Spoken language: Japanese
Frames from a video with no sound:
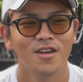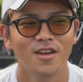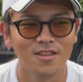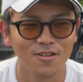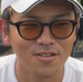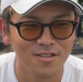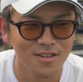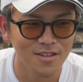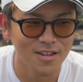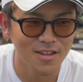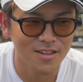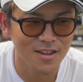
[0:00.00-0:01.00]
え楽しんでいた
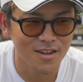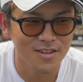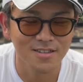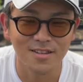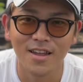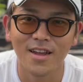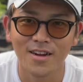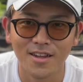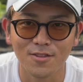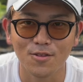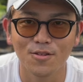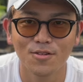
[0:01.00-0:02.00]
だけたらいいんじゃないか
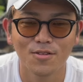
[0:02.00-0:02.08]
なと